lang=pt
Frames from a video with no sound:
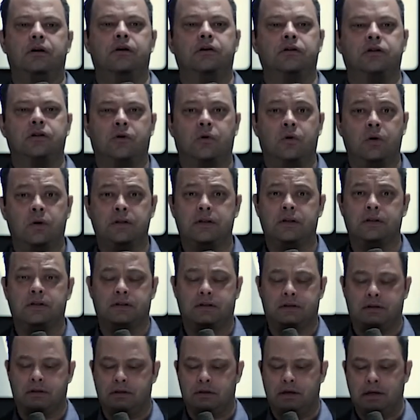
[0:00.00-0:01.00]
de
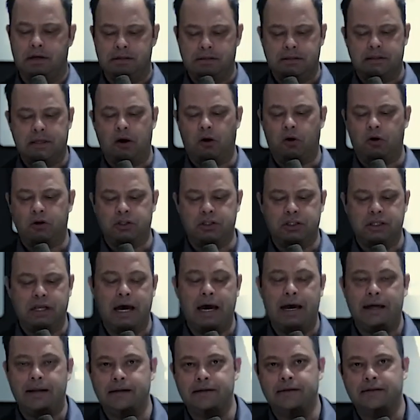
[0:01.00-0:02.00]
coisas
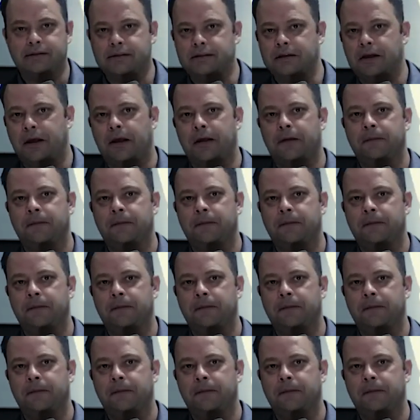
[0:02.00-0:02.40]
extraordinárias.